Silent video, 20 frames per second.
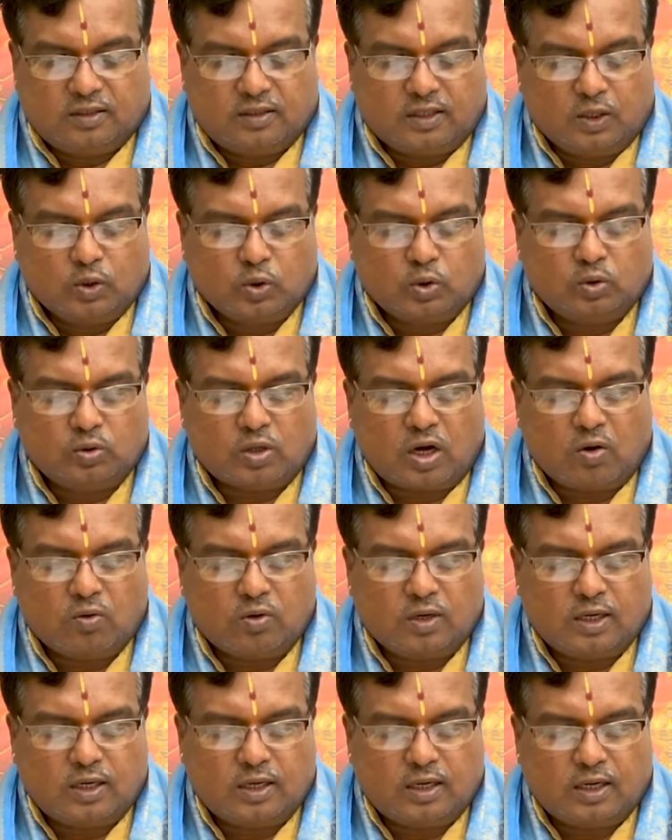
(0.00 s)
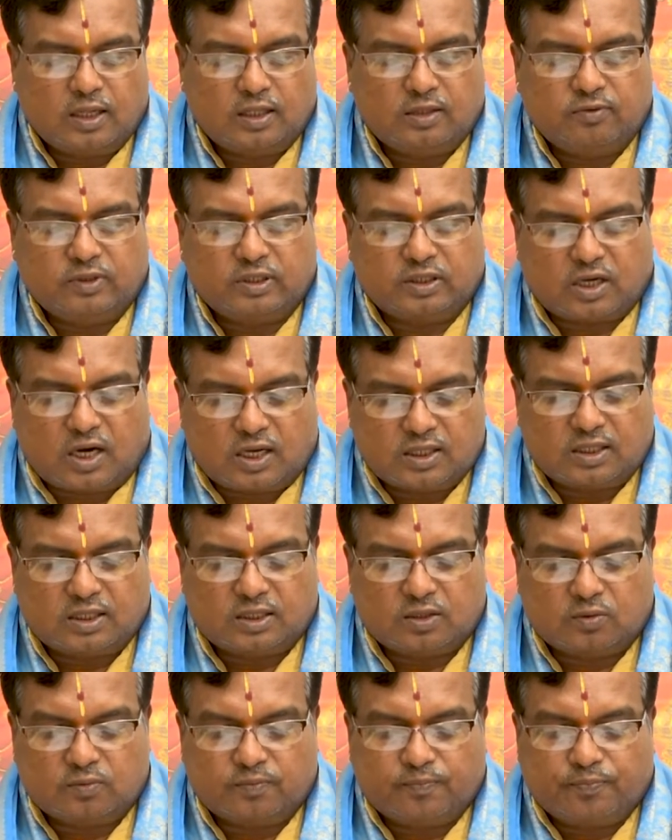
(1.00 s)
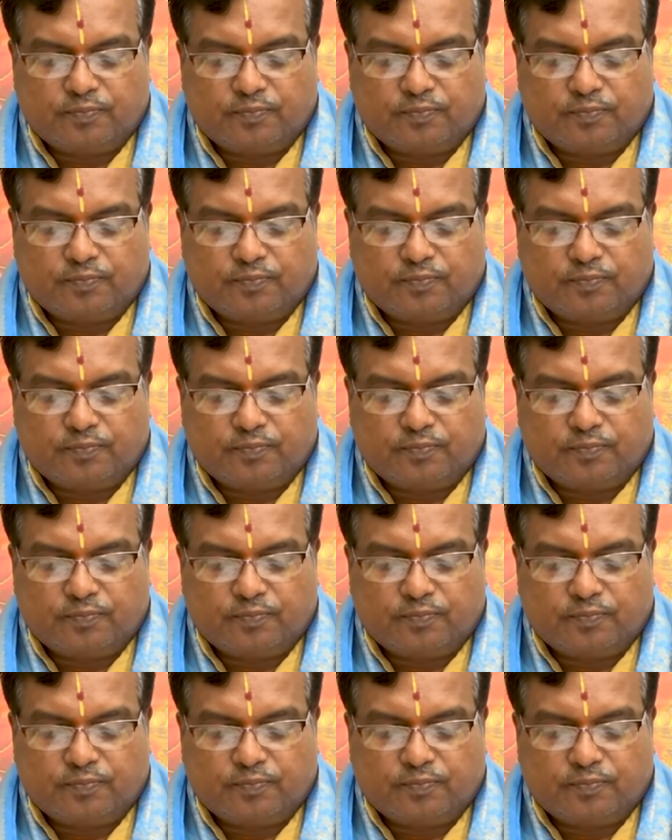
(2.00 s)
నలుగురు అవునన్నది వీరు కాదనడం